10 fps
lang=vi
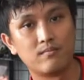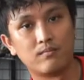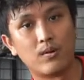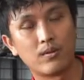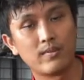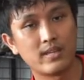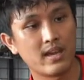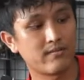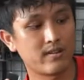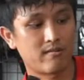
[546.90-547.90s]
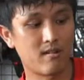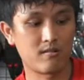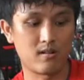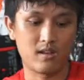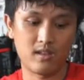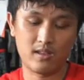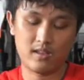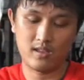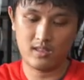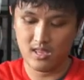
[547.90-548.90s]
một cái miếng dán velcro nữa
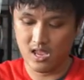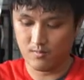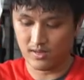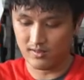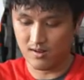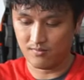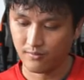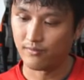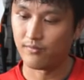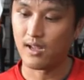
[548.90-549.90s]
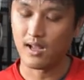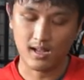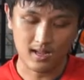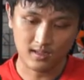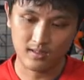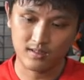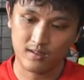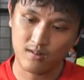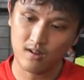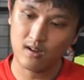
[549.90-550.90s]
dán mặt trong và
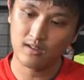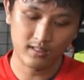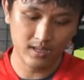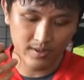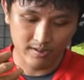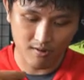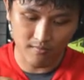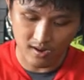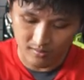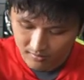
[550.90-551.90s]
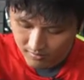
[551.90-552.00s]
sau đó đính cái micro vào